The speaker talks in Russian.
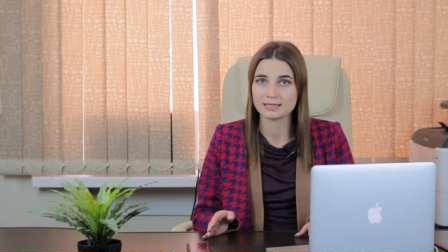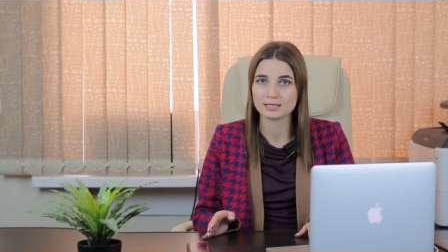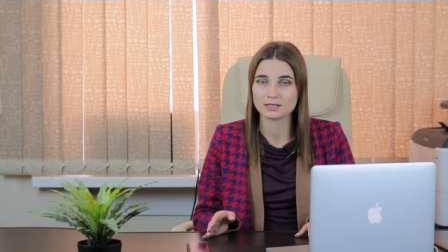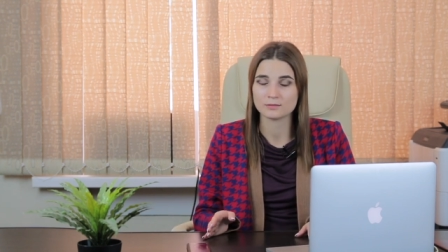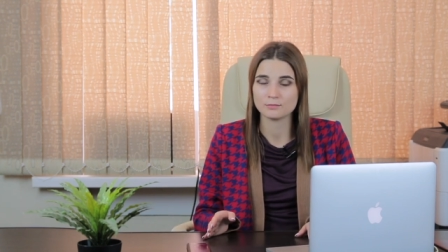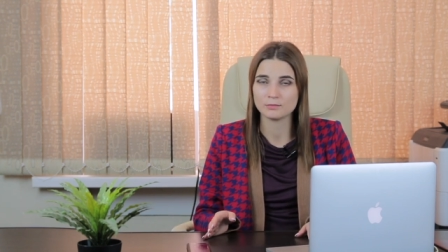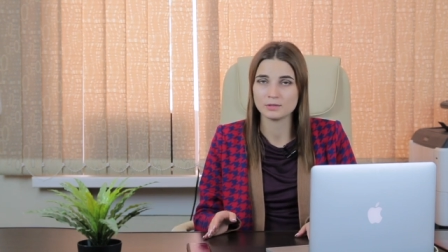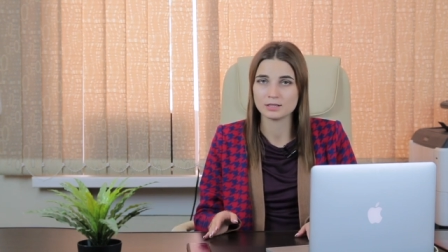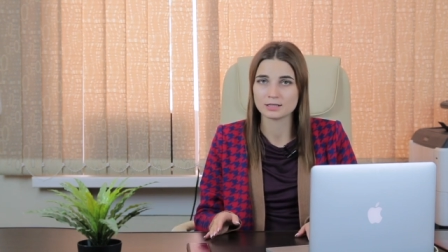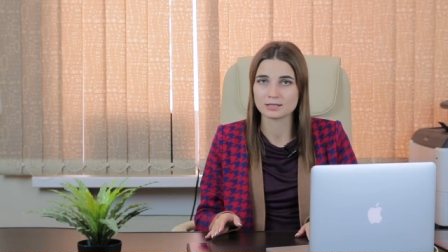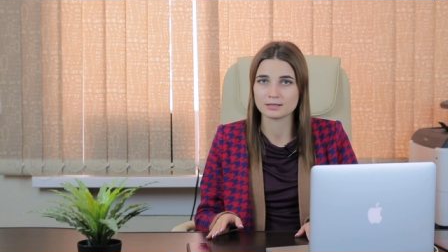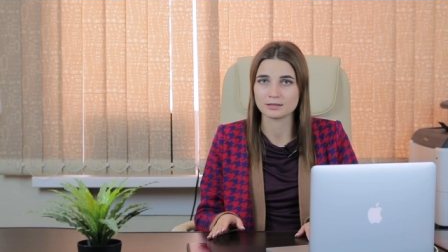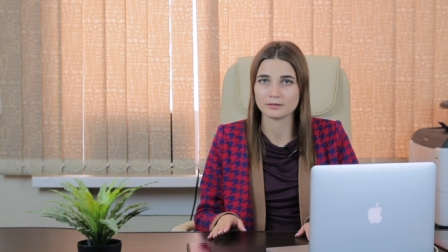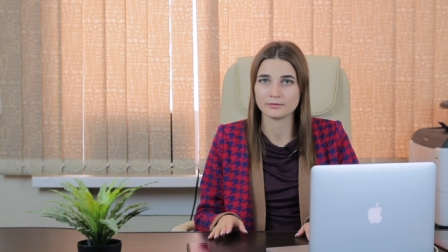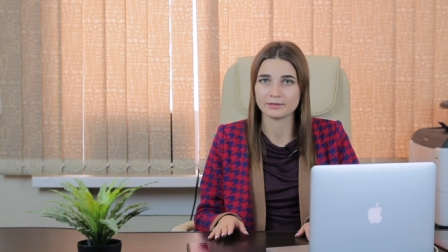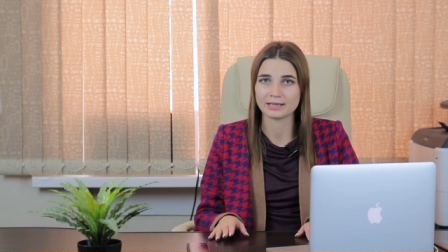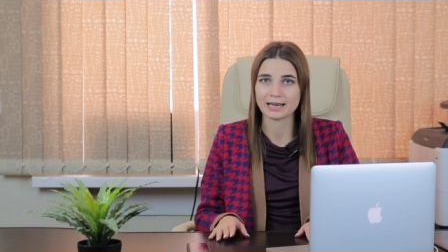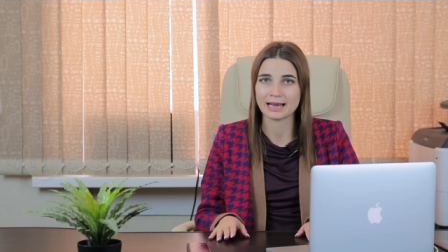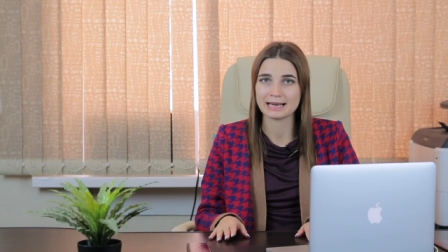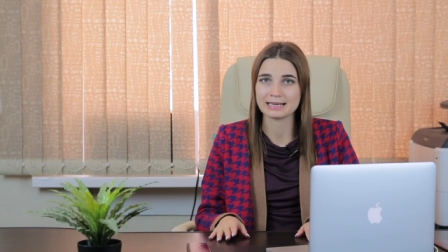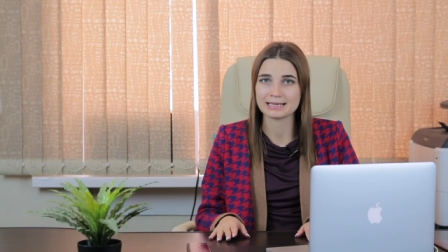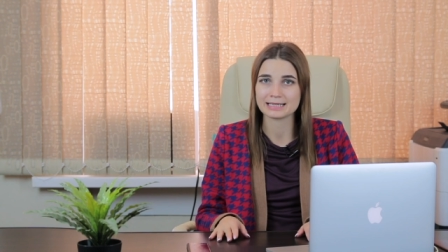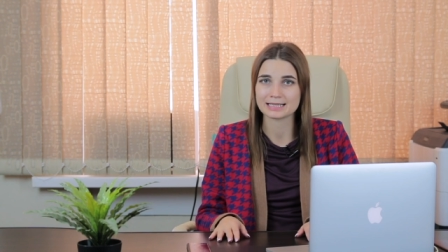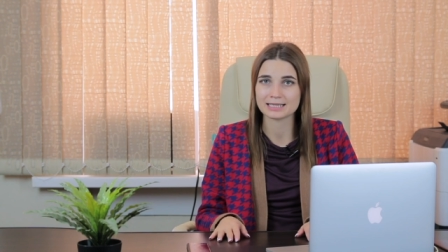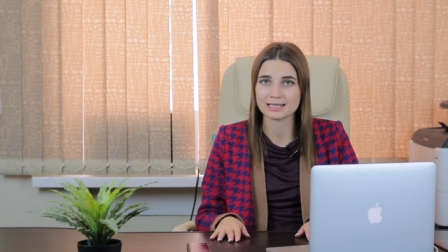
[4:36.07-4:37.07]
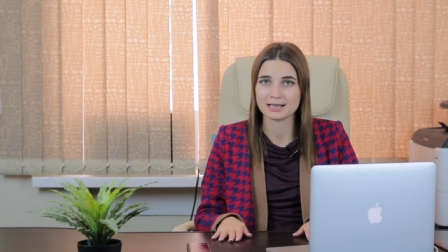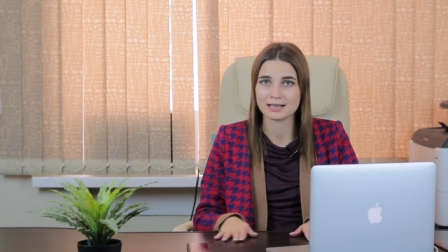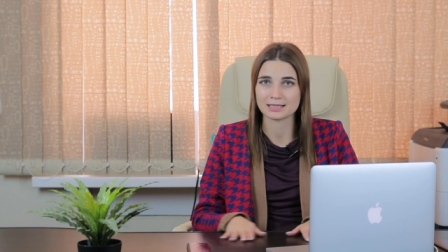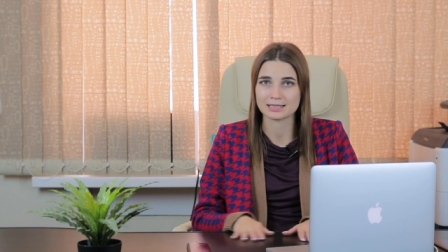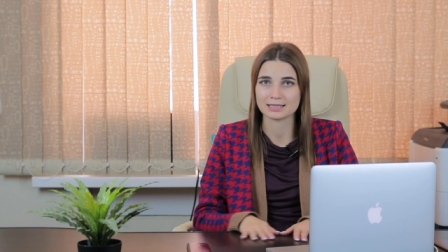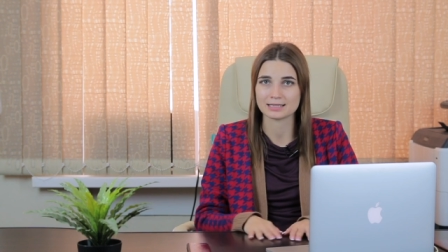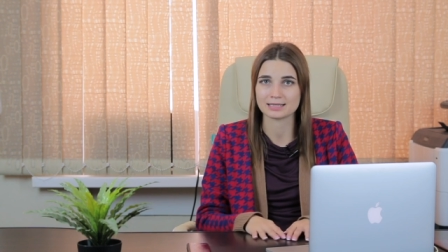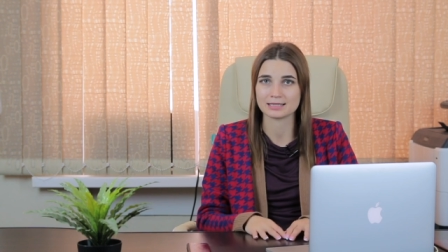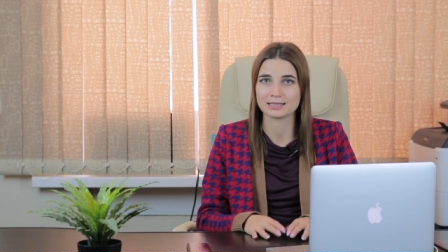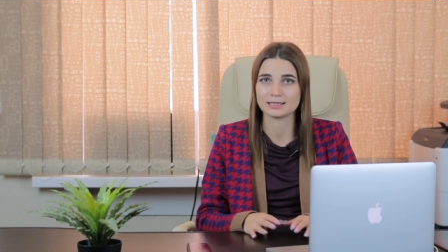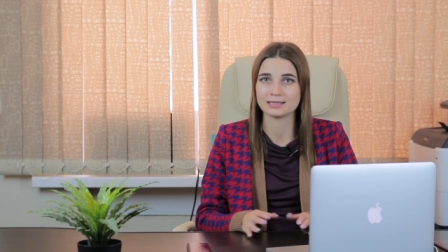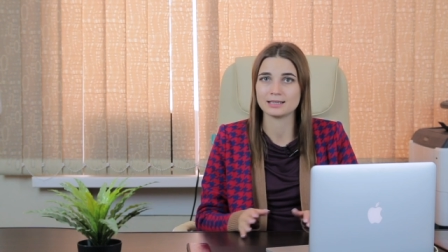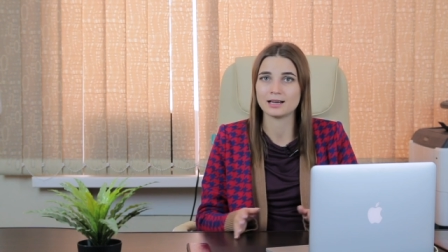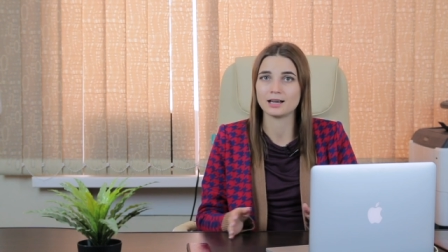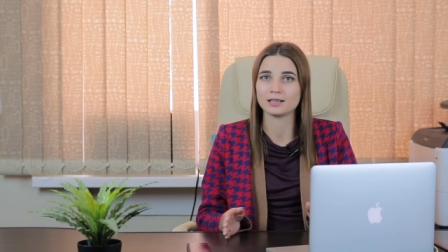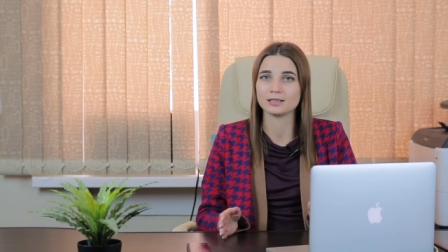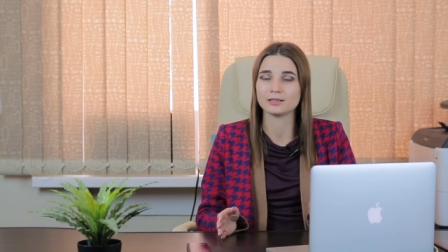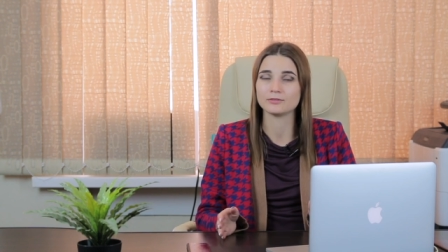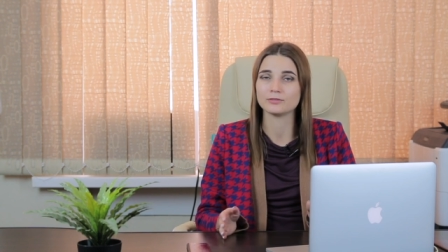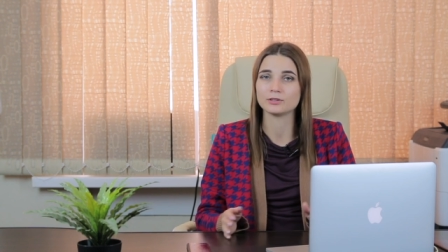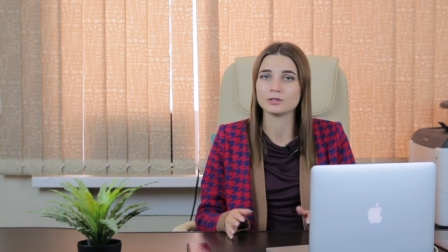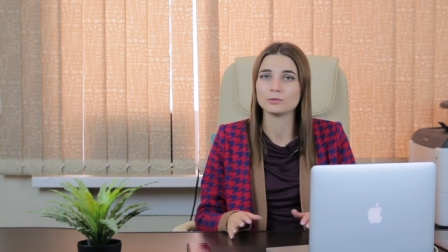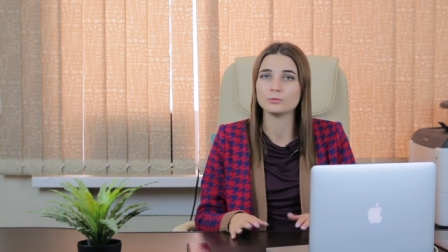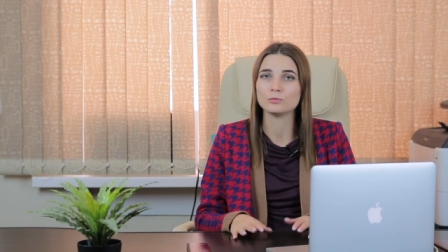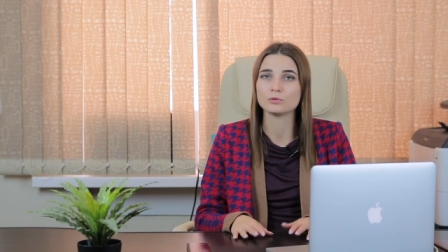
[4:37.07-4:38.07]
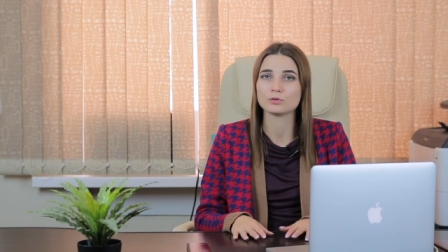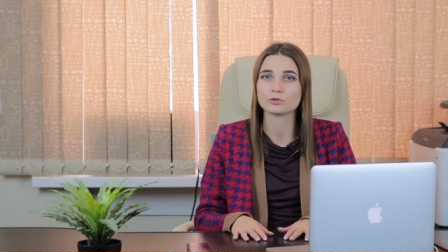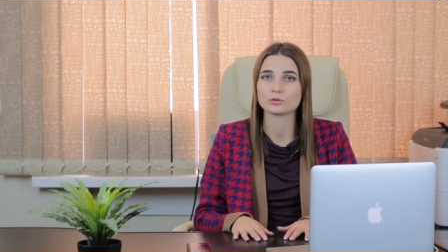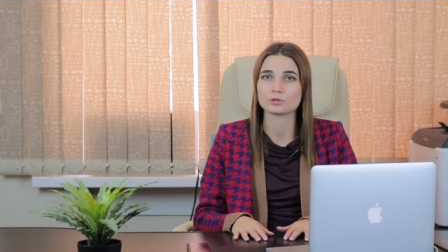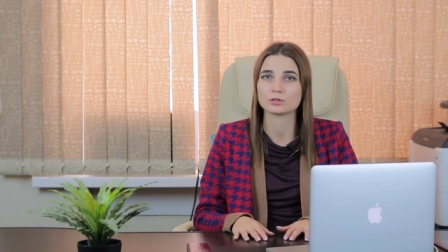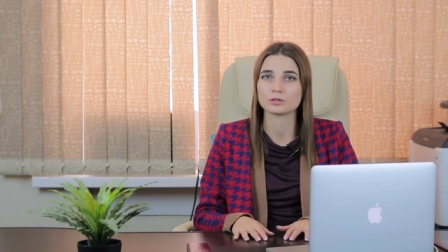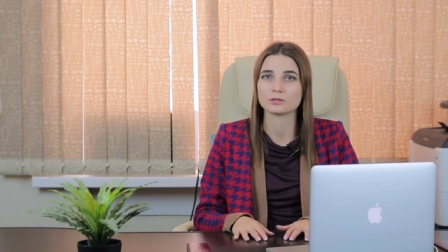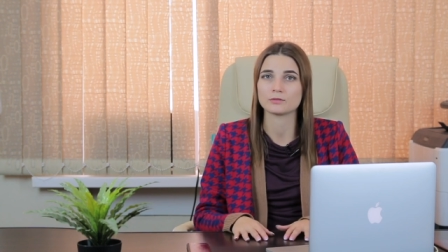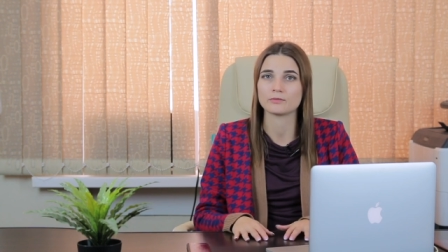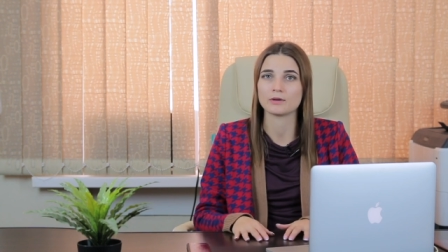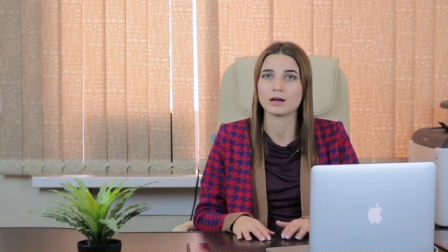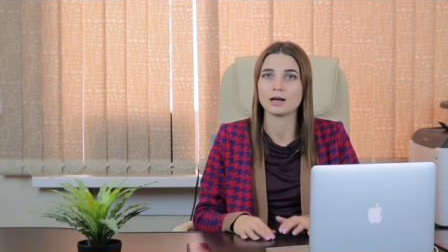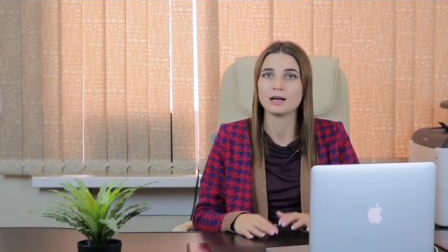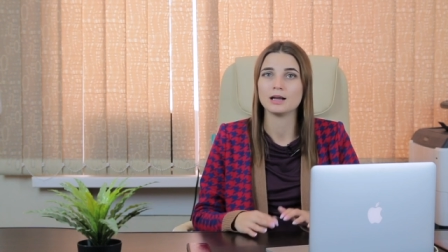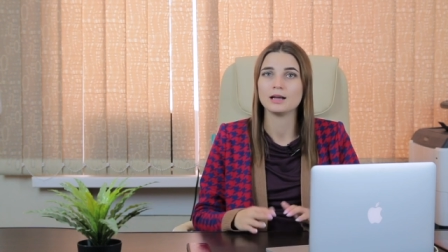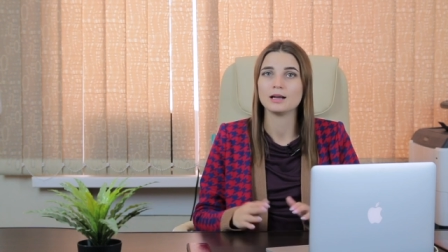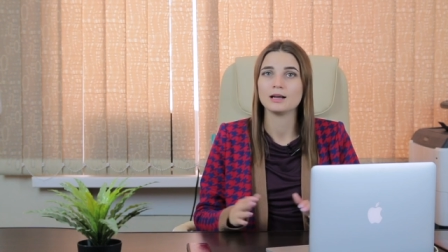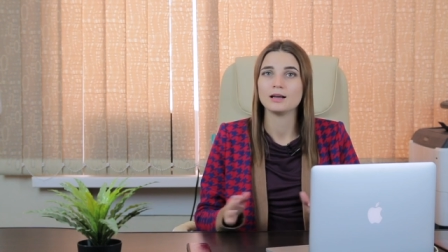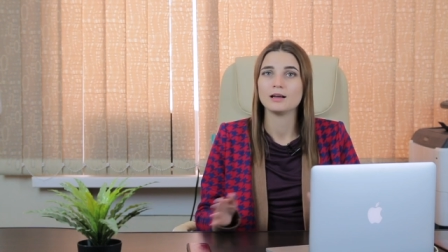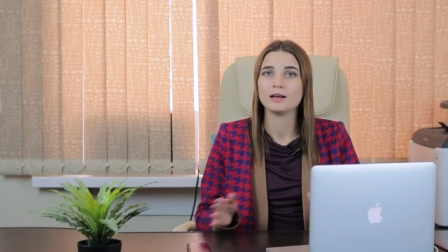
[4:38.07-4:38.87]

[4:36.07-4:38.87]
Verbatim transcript: и смысла в реализации данного имущества